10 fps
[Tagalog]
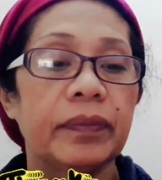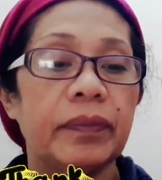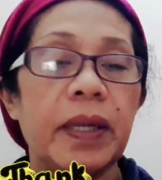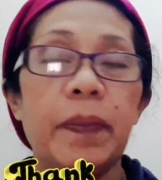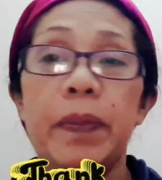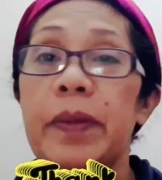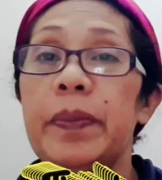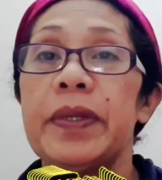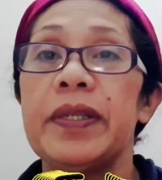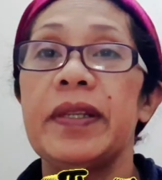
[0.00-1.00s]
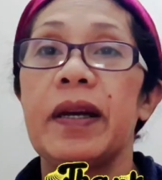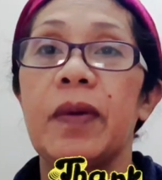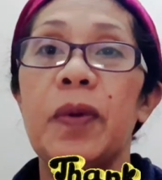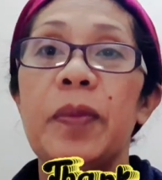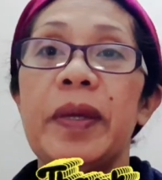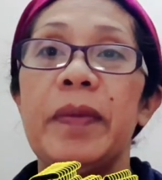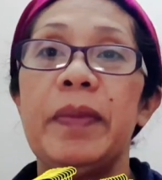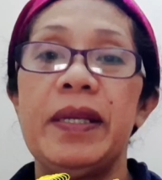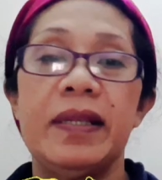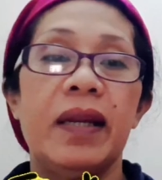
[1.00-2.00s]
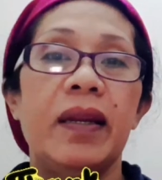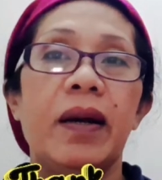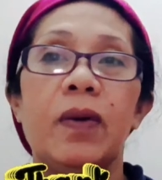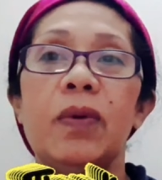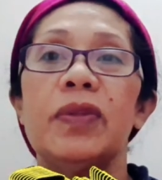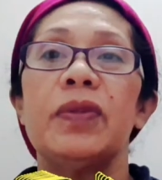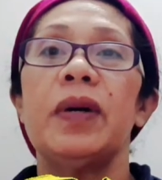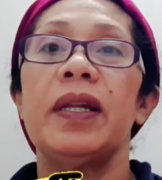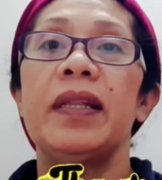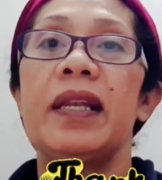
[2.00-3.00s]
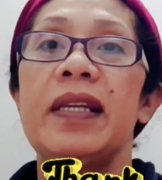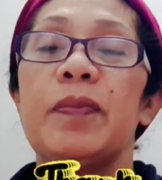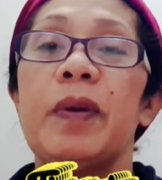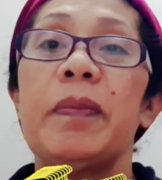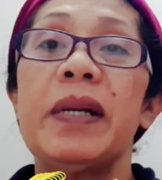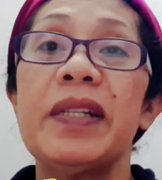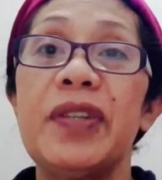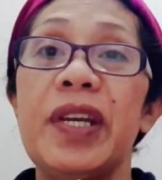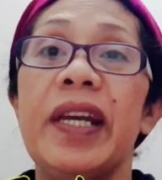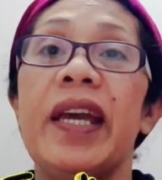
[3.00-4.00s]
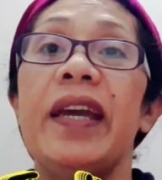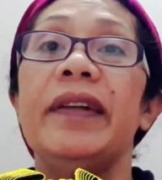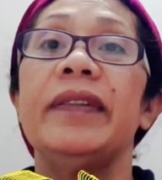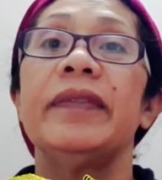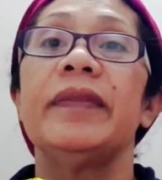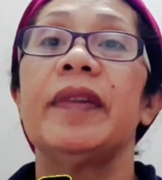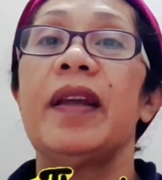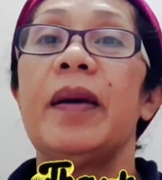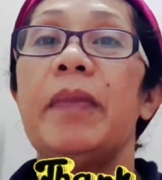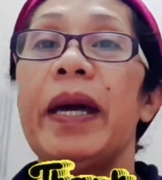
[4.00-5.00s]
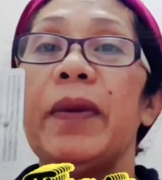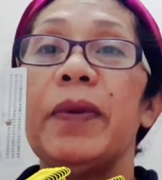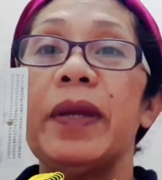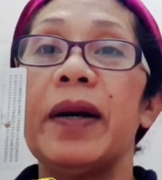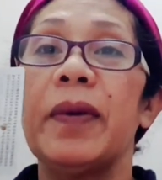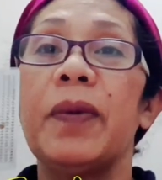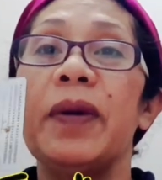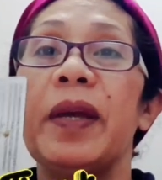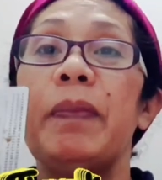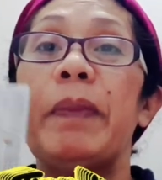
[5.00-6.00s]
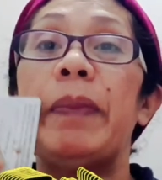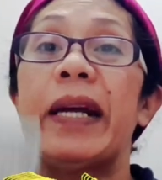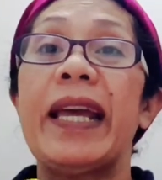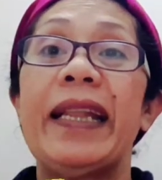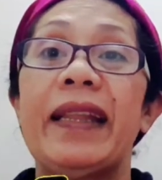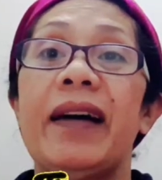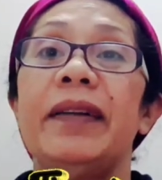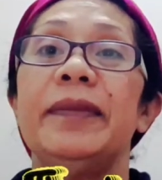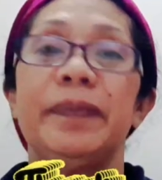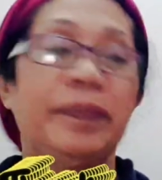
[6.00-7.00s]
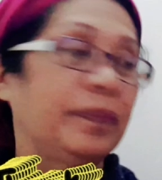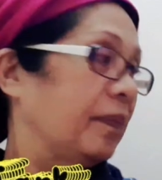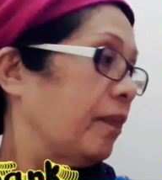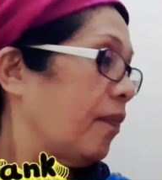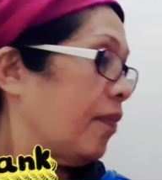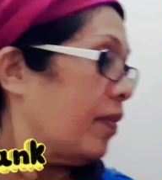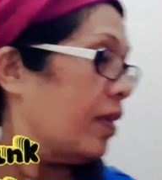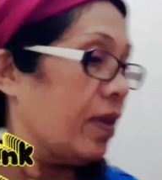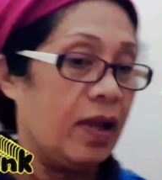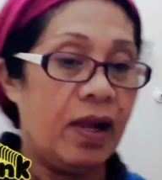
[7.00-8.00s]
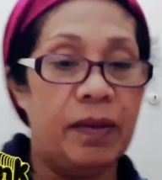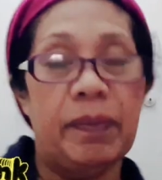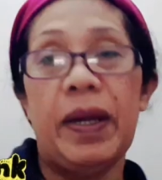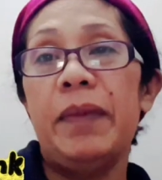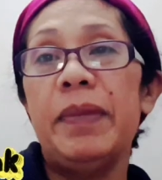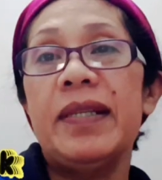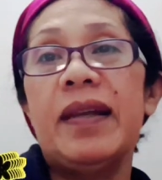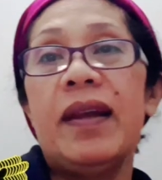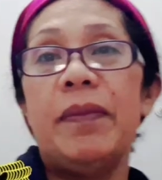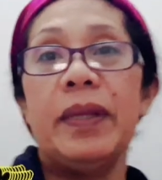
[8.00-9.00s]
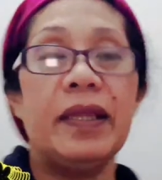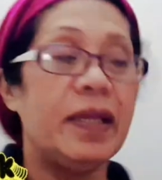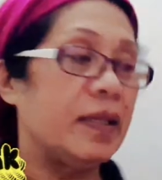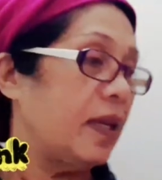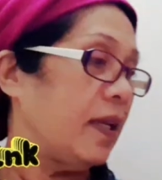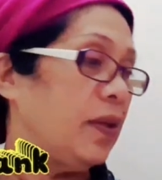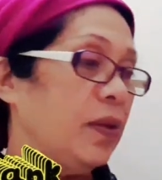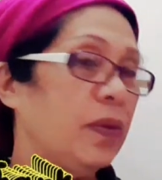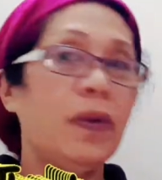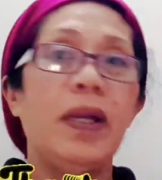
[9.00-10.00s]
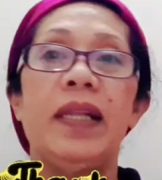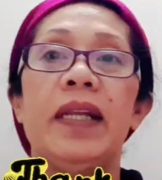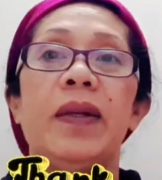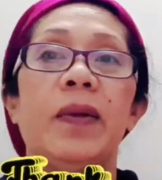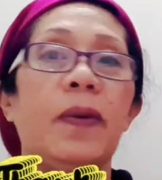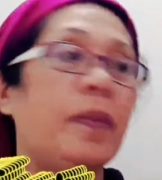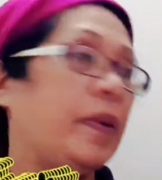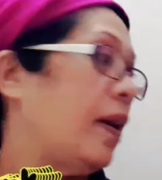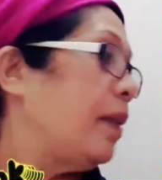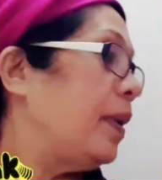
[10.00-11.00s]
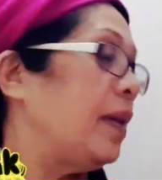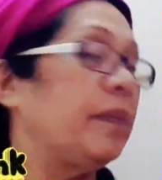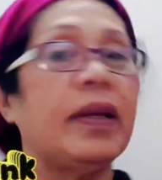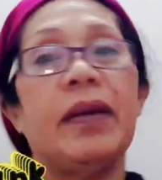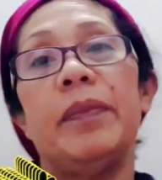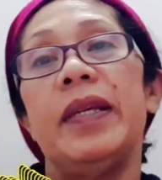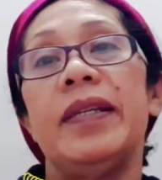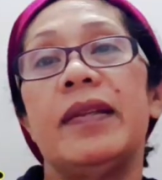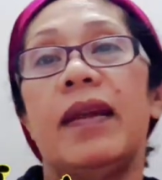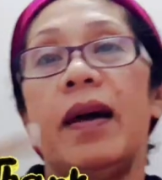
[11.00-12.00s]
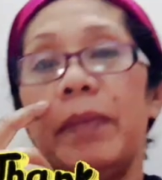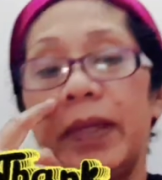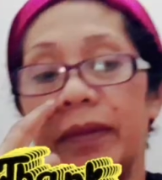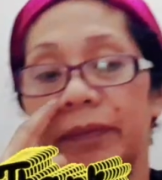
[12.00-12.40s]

May papers na ako, may visa na ako. So at least pag mag-checking, mayroon na akong ipapakita. Maraming salamat din sa inyo. Ulitin ko, maraming maraming salamat.